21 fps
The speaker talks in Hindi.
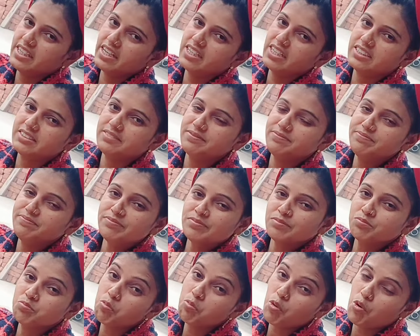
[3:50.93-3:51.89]
दिया है
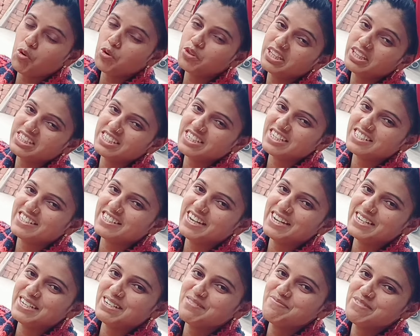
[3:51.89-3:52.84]
बहुत अच्छा
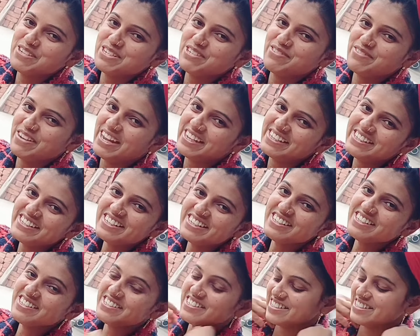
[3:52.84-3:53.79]
अच्छा आइटम भिजवाई है
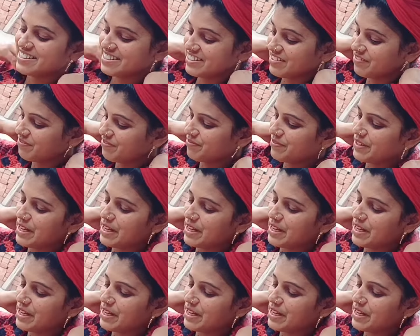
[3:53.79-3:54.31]
नीचे से